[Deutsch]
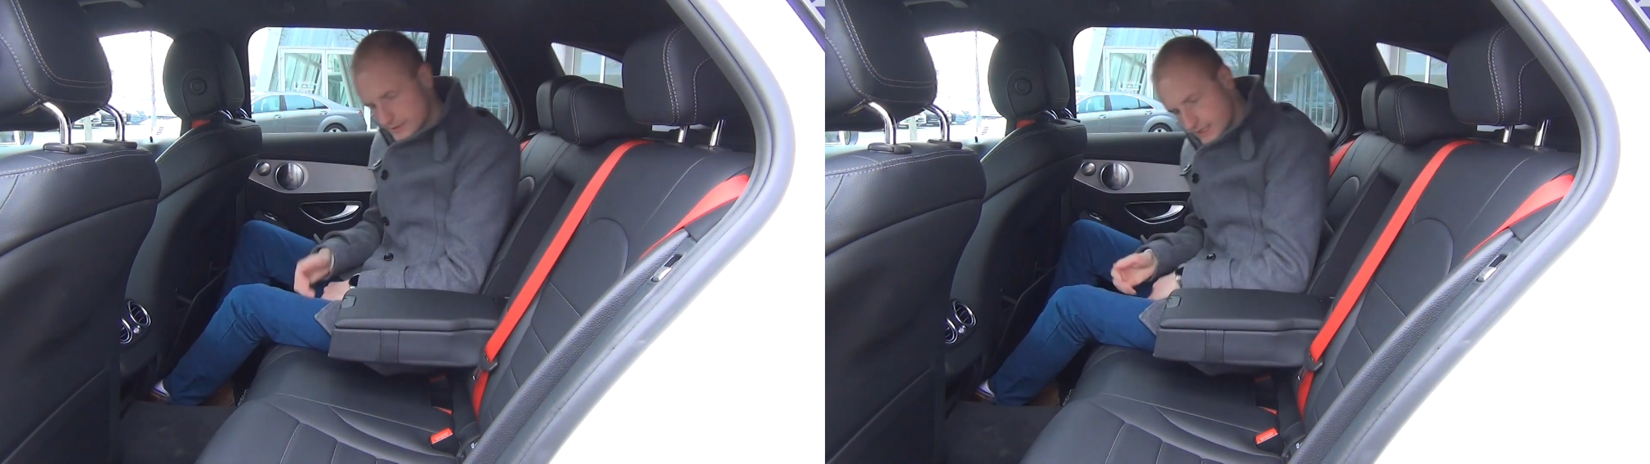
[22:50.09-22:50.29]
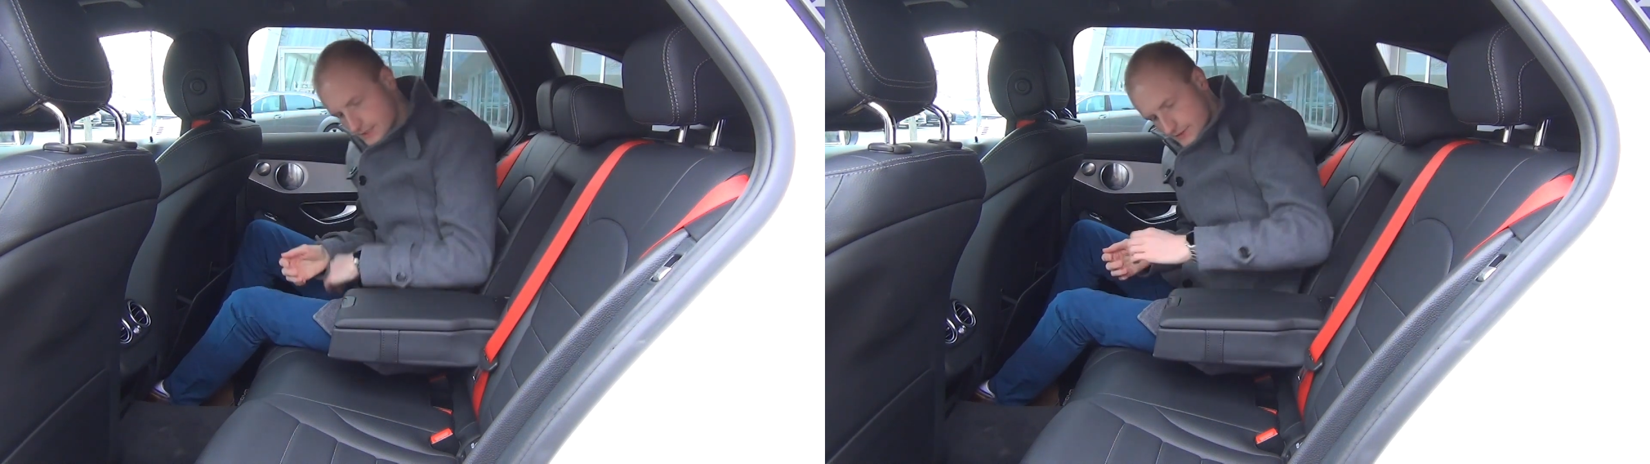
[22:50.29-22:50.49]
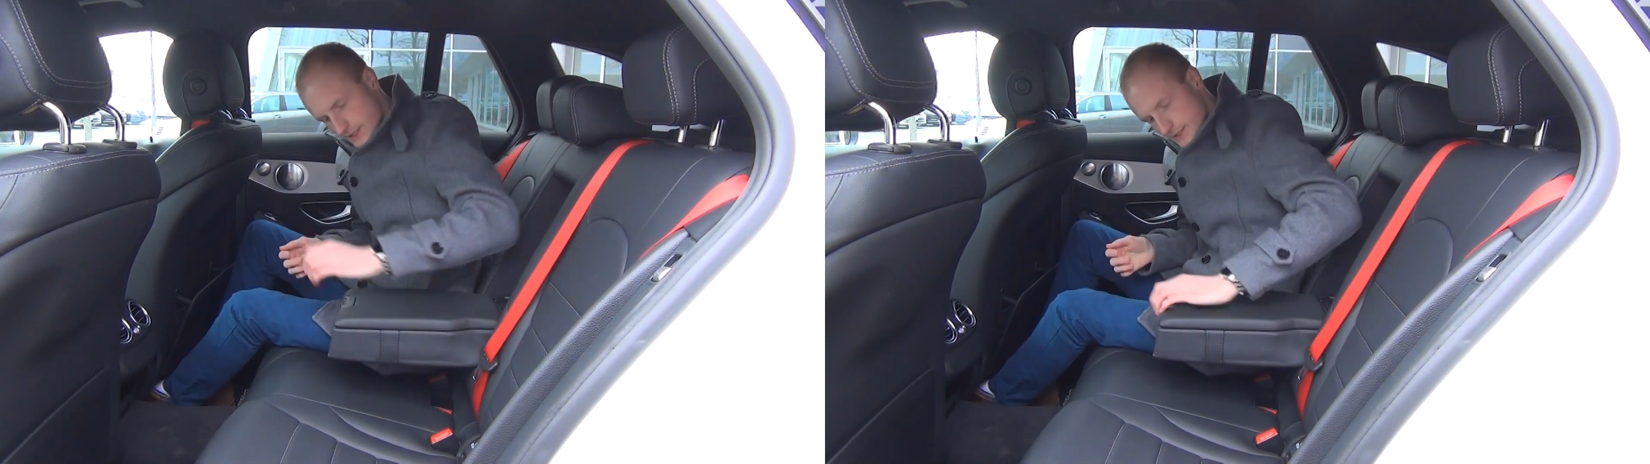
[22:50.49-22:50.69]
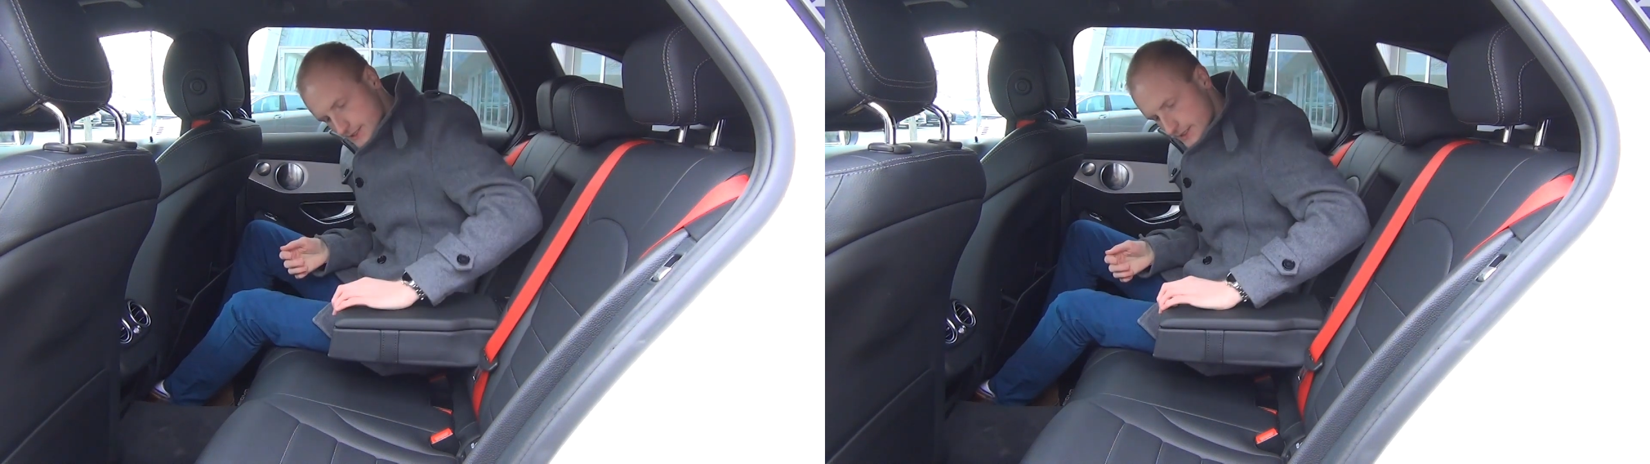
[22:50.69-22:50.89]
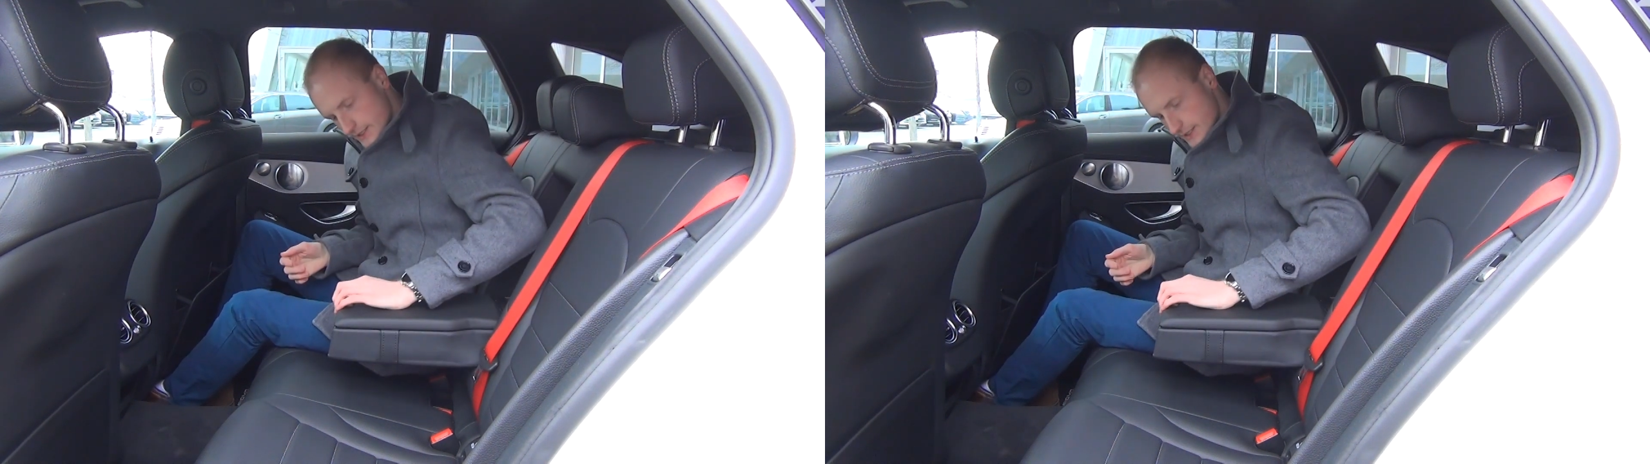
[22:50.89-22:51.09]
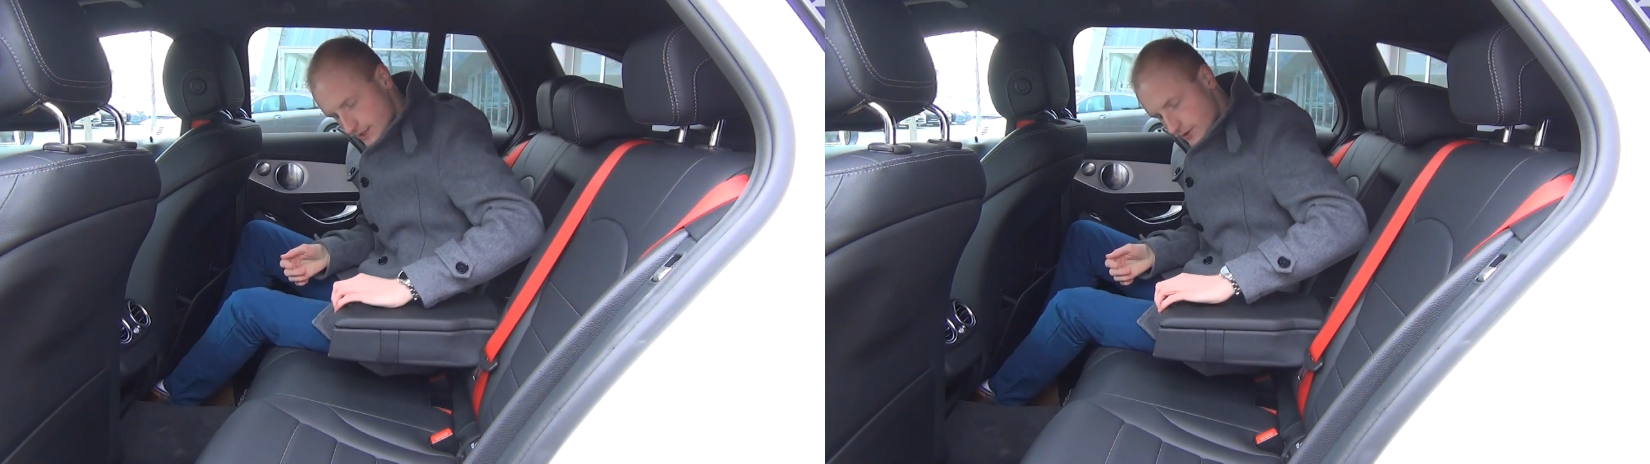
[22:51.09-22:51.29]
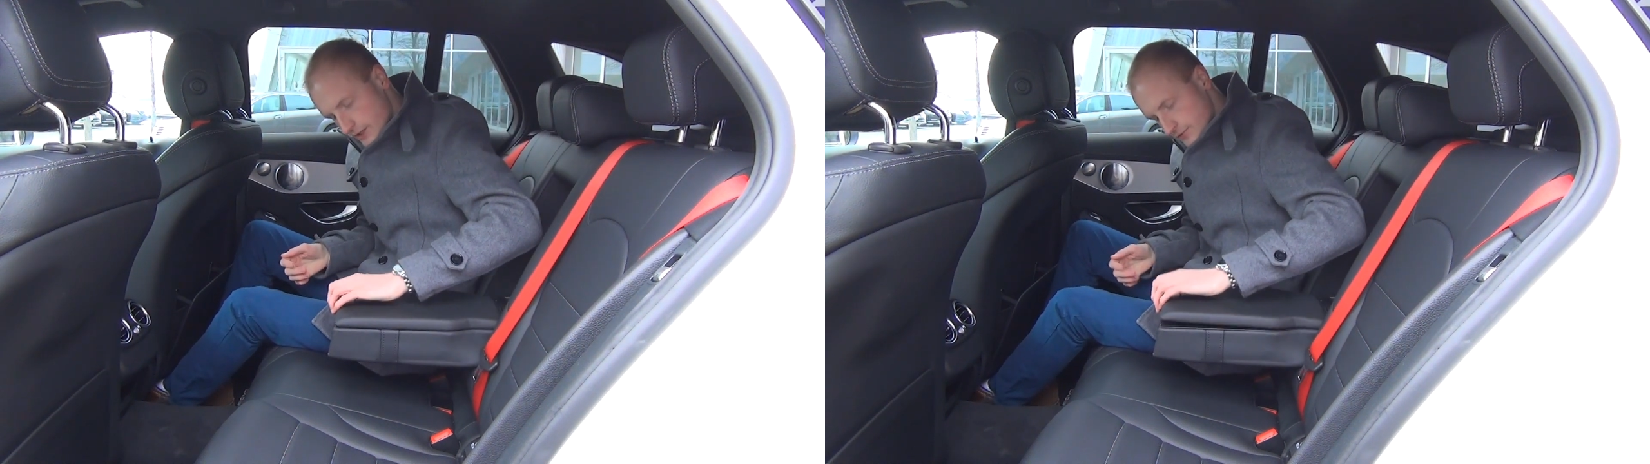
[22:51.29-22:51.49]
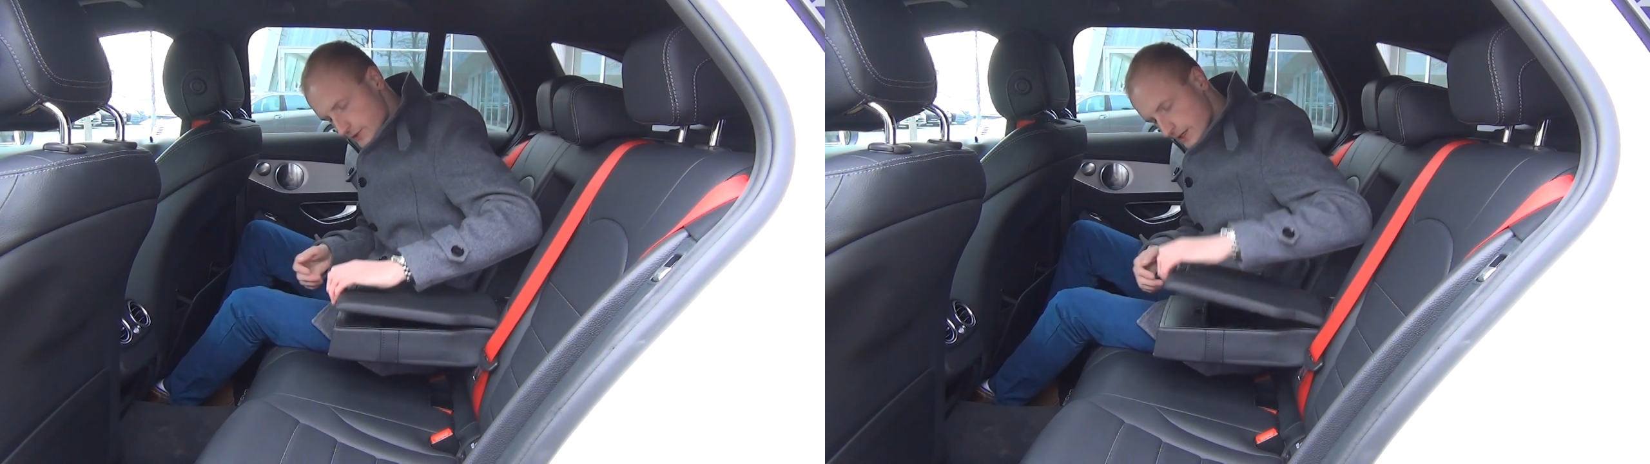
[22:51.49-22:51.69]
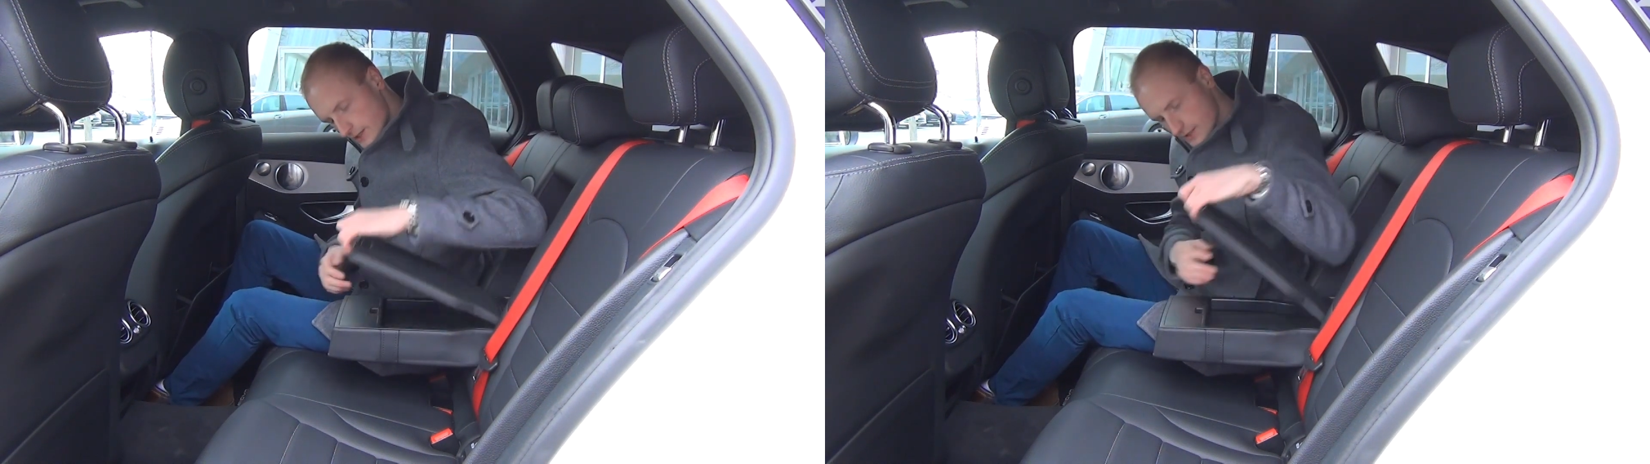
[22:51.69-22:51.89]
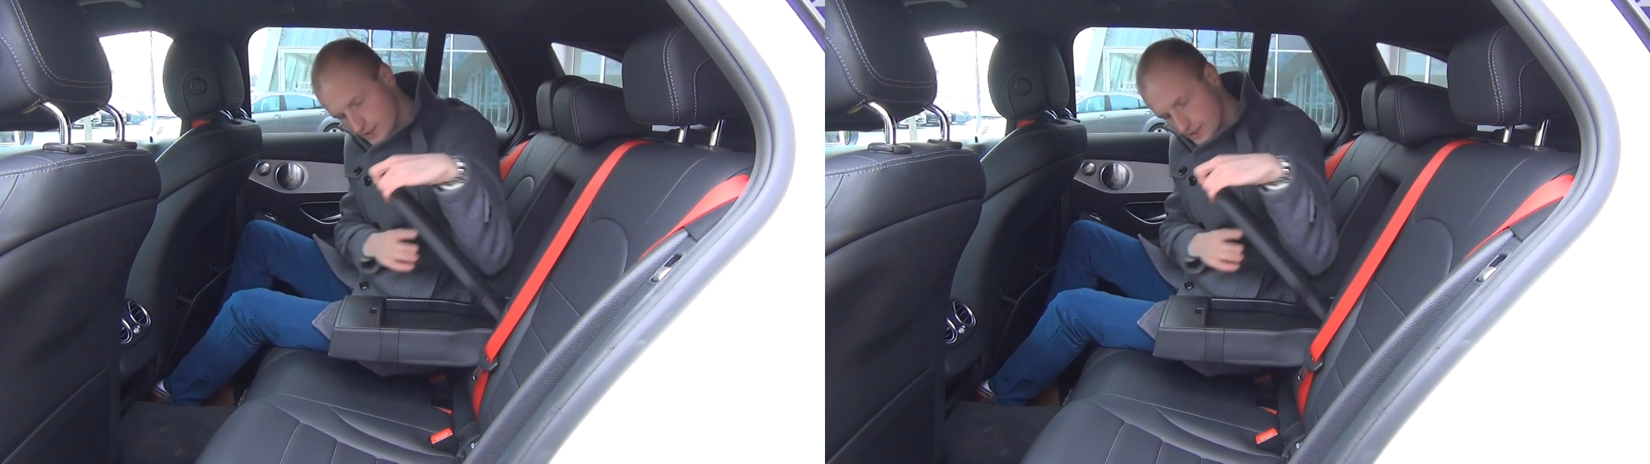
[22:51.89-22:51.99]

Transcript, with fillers: Die hat, wie ich sehe, hier auch ein Fach.